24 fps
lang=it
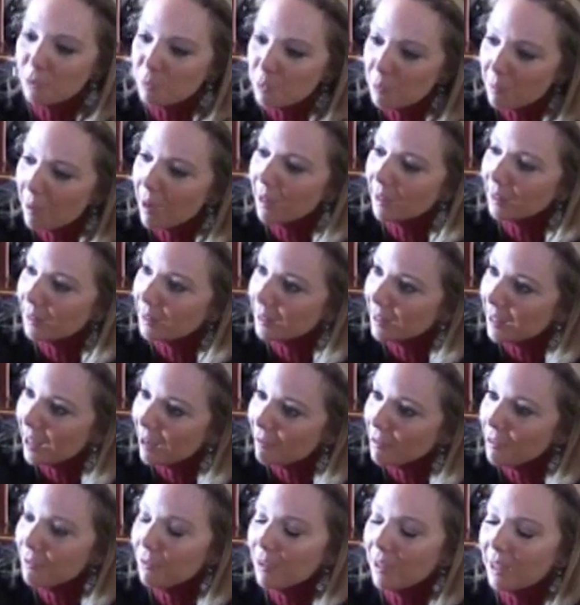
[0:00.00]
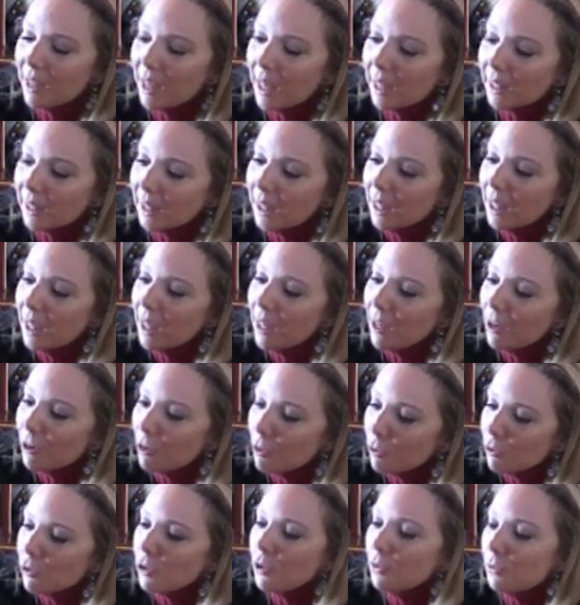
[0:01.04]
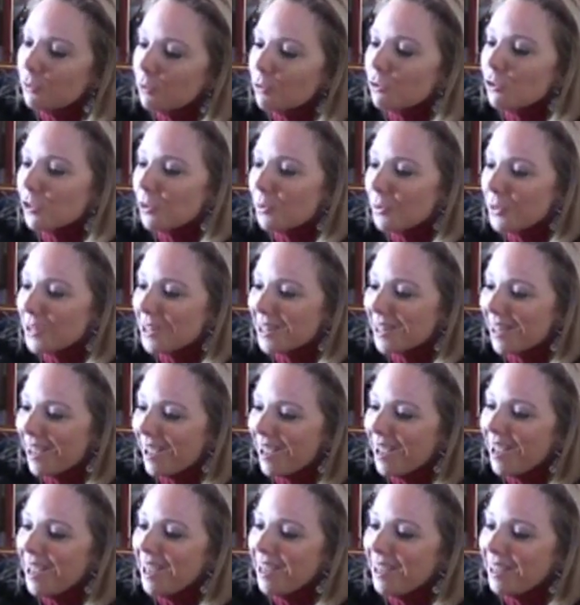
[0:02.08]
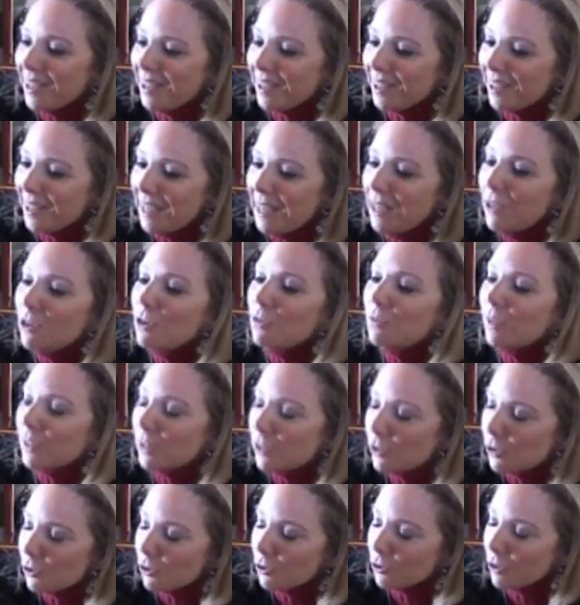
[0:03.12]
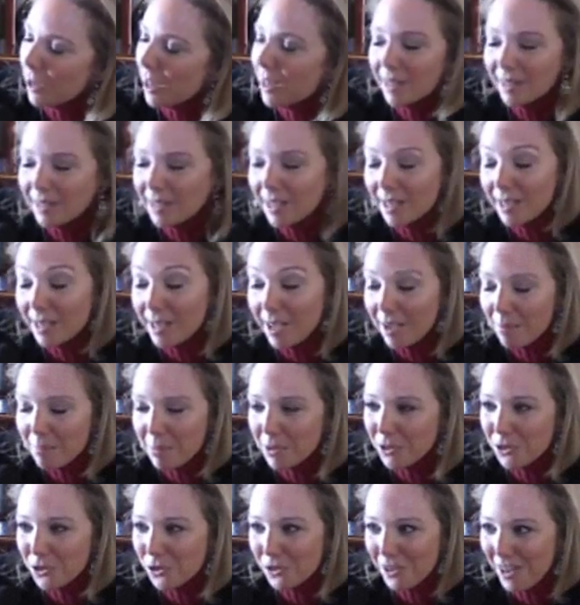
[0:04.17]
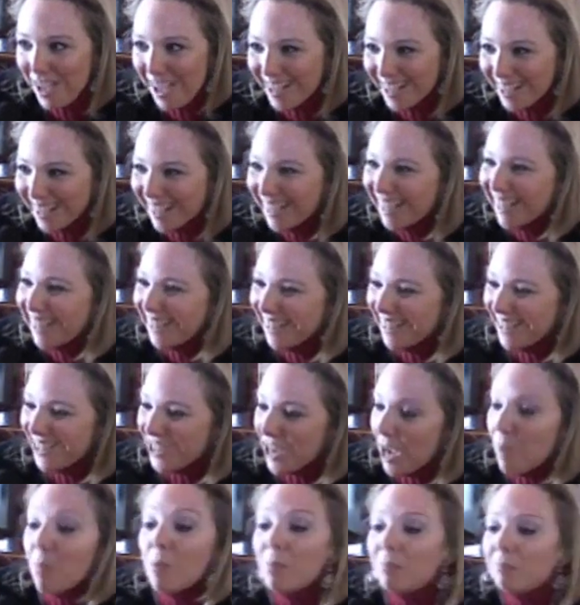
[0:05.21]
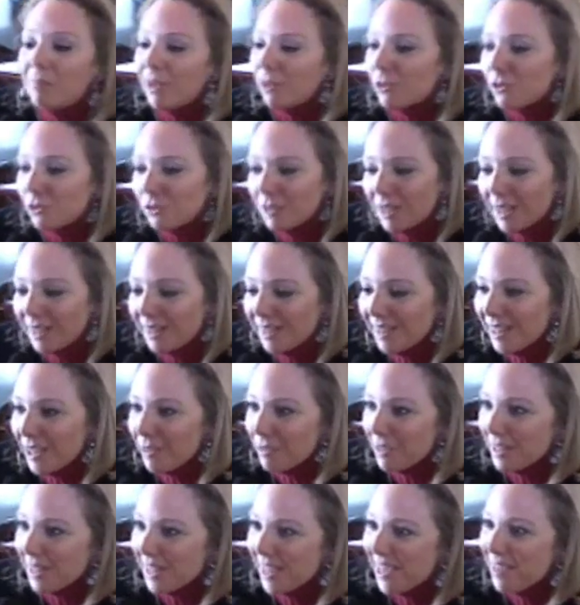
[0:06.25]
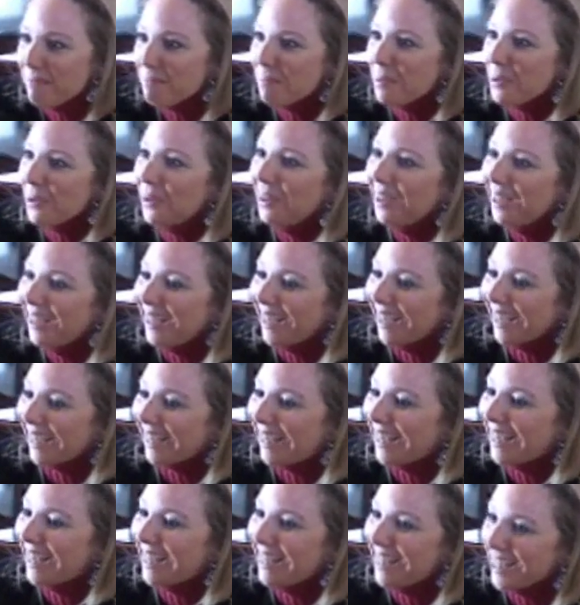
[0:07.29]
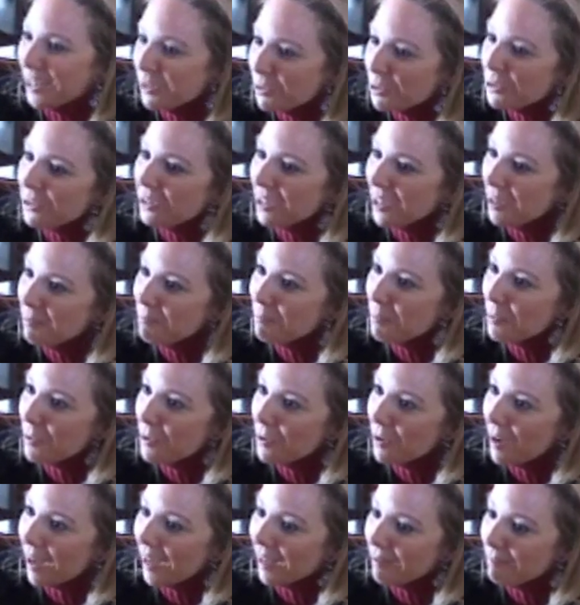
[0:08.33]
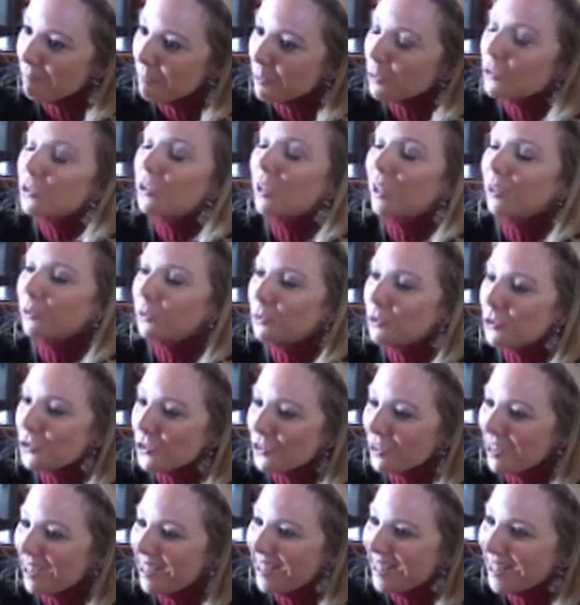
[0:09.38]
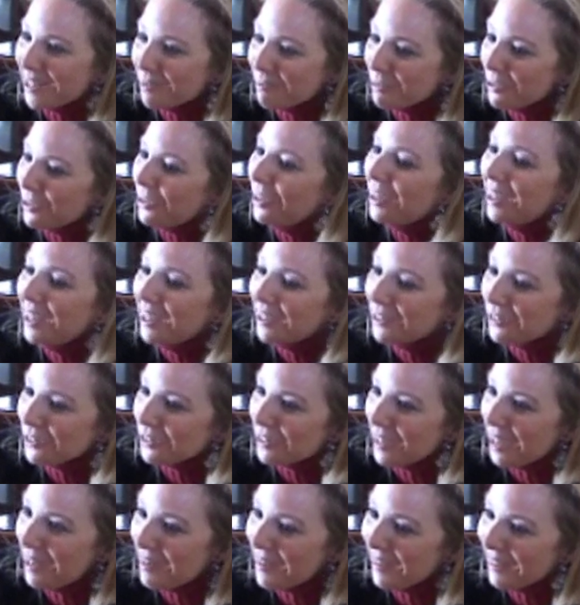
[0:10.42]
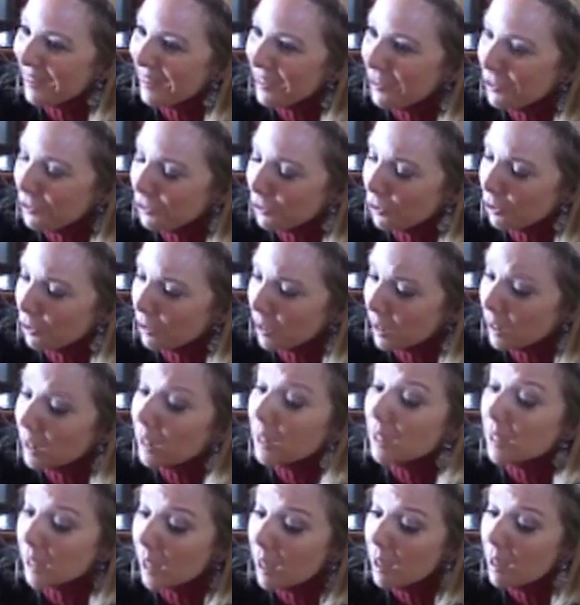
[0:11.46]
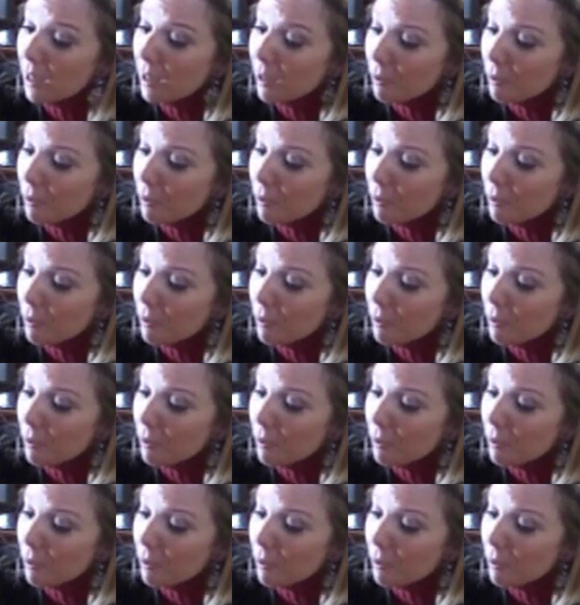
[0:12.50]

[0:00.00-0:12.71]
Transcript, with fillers: gli spumanti, i gavi invecchiati, così forse questa eh, innovazione nel DNA personale. Diciamo, Mario Soldati ne è un esempio, anche egli a suo tempo ha impostato un giornalismo totalmente controtendenza.